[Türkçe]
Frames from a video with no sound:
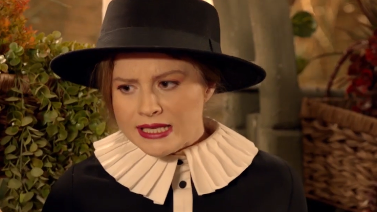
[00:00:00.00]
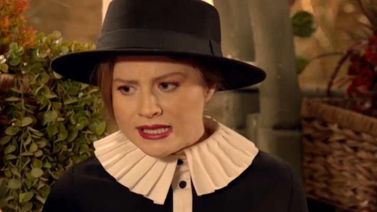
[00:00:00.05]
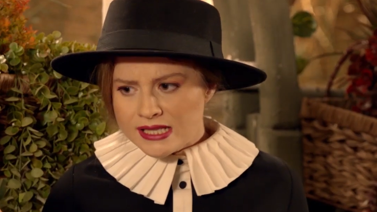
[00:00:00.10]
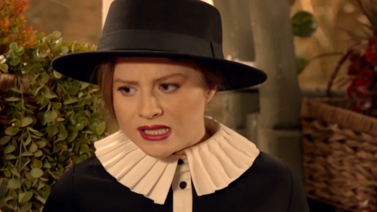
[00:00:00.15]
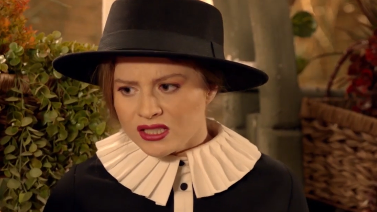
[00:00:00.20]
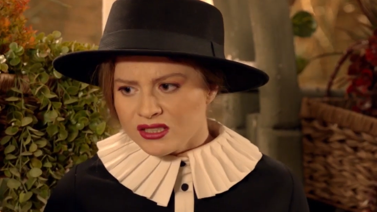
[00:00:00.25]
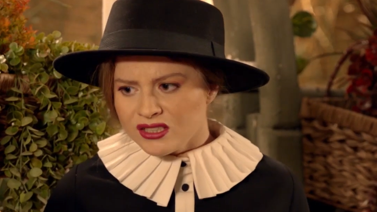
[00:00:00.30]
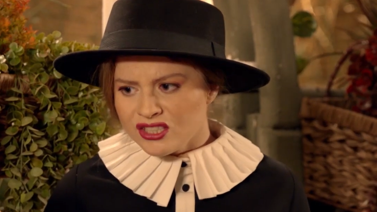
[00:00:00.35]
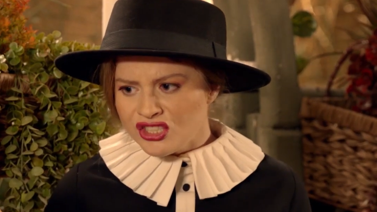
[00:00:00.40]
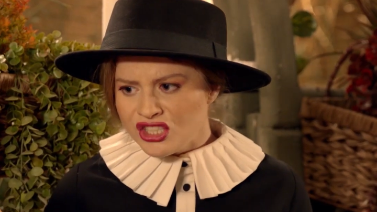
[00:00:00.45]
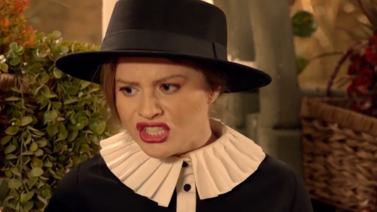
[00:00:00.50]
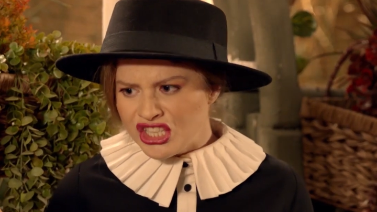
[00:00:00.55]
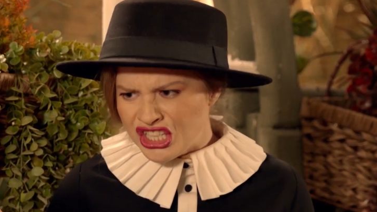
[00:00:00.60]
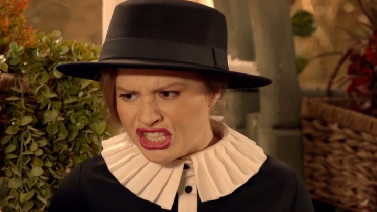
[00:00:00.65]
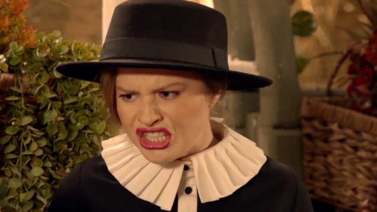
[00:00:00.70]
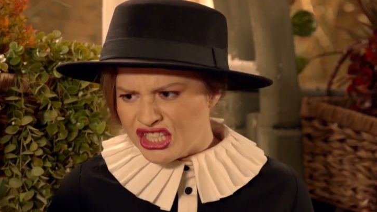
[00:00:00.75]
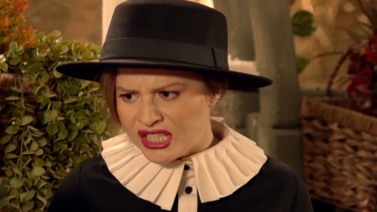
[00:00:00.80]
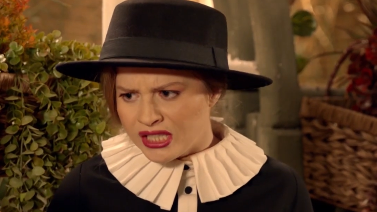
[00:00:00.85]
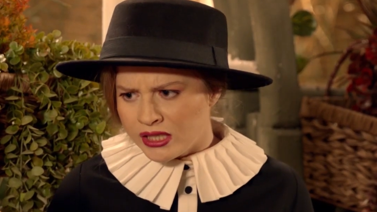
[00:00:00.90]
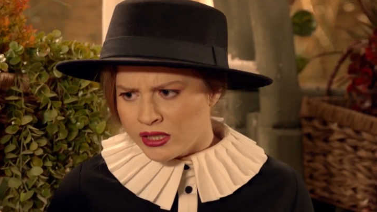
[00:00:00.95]
İnsanın
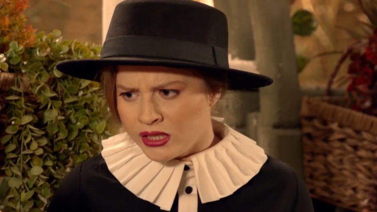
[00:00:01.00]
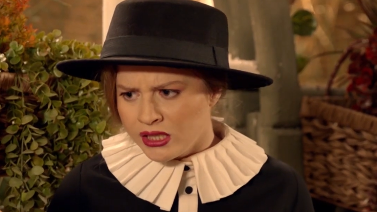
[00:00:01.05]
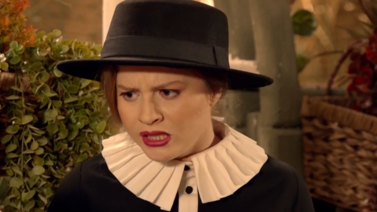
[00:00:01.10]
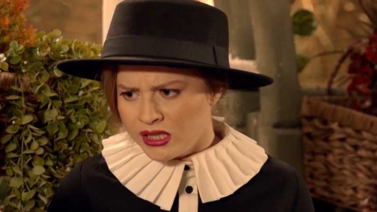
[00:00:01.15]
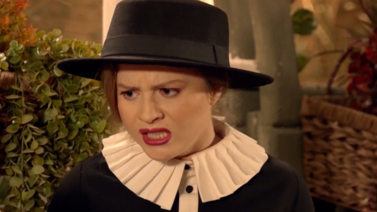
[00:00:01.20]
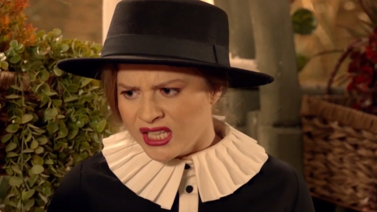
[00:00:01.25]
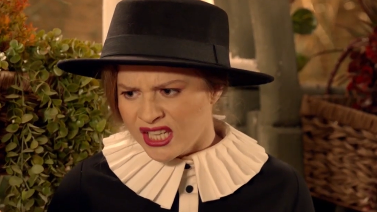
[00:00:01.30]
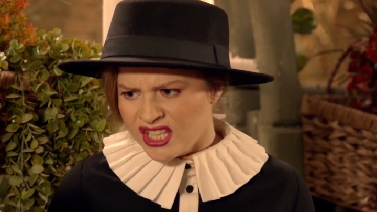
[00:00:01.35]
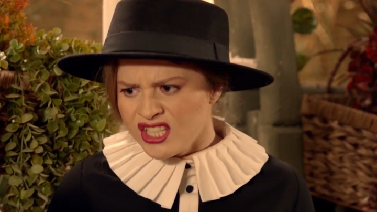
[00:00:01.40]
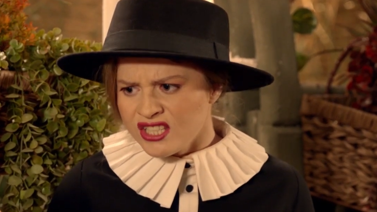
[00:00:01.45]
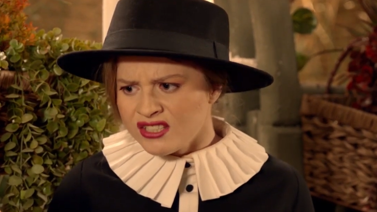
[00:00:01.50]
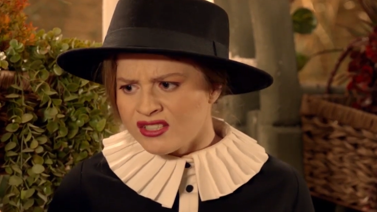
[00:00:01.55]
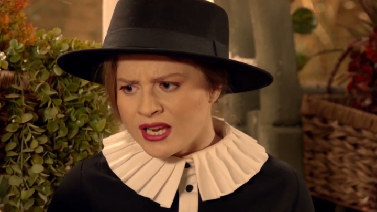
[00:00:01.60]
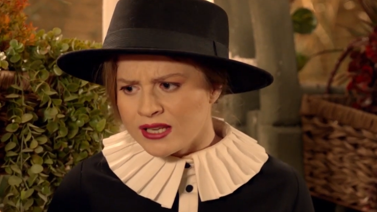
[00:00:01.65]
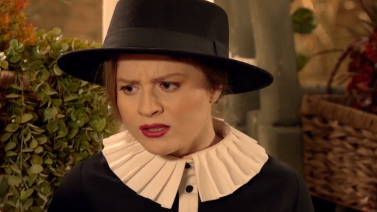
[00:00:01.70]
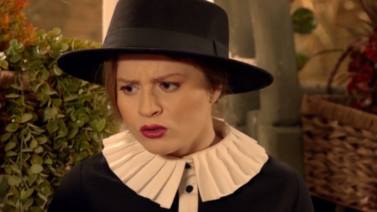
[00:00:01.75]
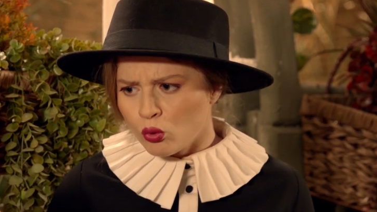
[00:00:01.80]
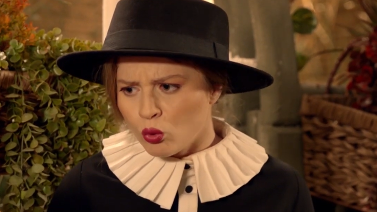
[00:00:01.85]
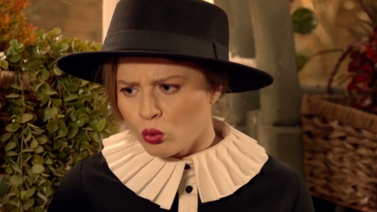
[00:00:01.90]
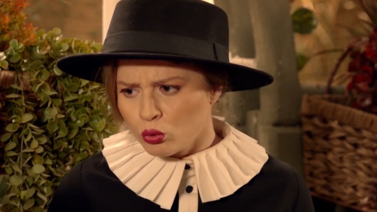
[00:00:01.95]
çişi
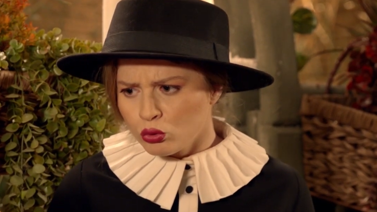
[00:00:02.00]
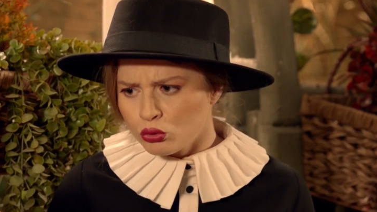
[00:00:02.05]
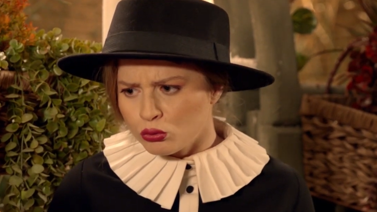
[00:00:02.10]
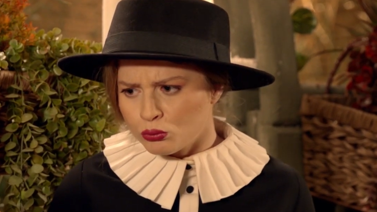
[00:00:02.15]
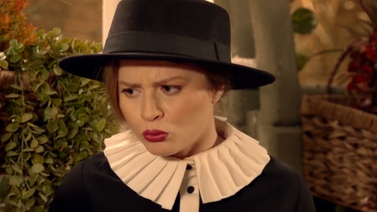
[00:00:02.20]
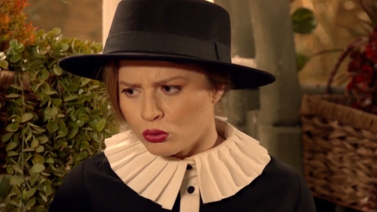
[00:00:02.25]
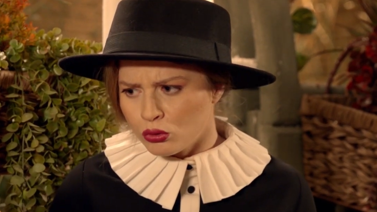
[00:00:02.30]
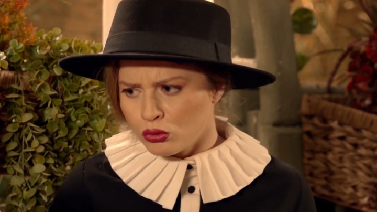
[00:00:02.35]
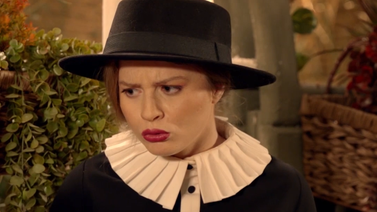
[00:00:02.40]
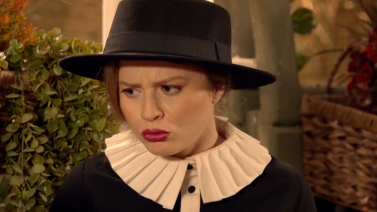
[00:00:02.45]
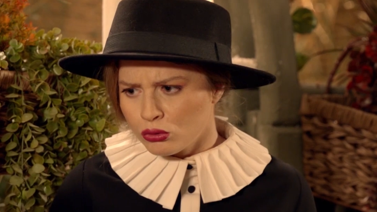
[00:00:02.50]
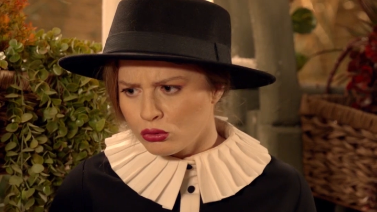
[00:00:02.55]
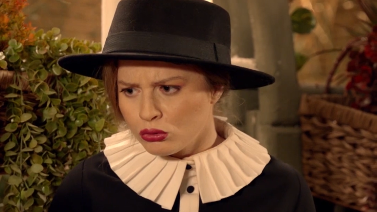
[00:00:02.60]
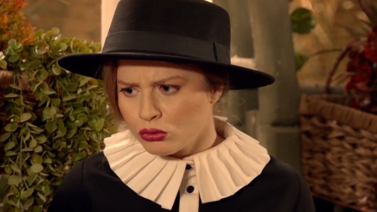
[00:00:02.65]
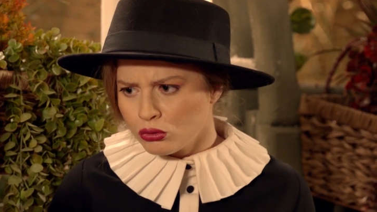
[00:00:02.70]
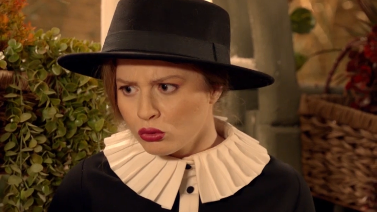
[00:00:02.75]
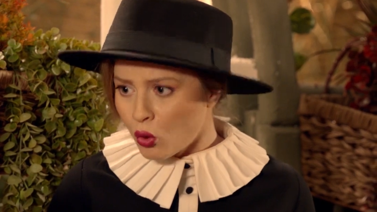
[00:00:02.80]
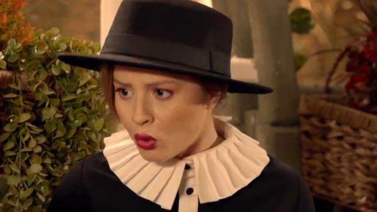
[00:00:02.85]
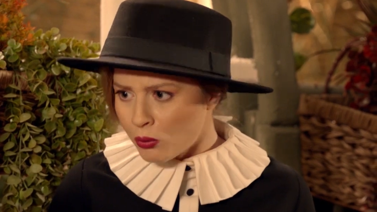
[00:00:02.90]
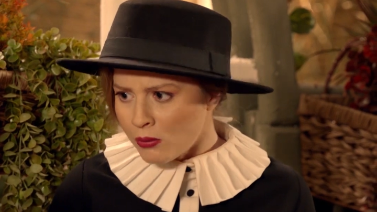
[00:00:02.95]
yeşil renkte olur mu?
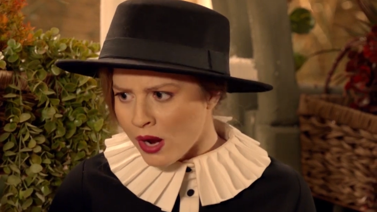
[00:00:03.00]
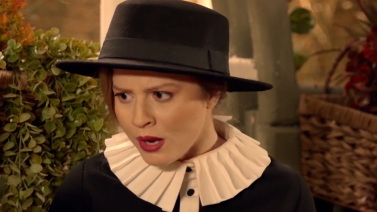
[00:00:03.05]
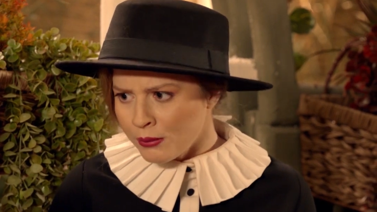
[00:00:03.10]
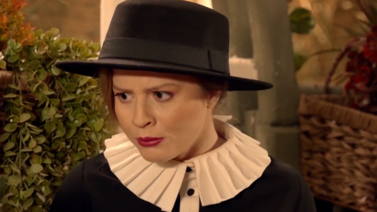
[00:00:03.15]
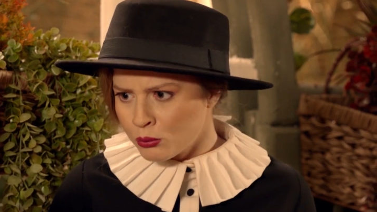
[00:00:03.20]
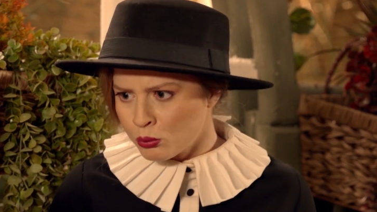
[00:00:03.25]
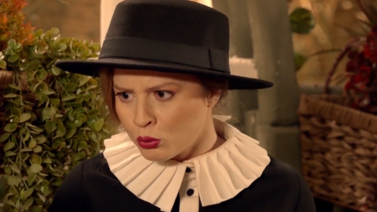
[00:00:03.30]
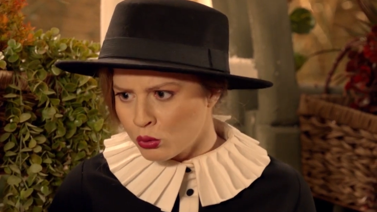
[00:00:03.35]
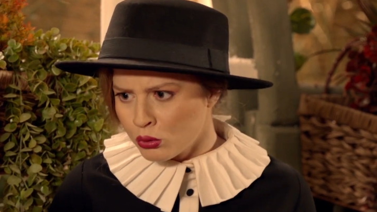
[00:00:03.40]
Normal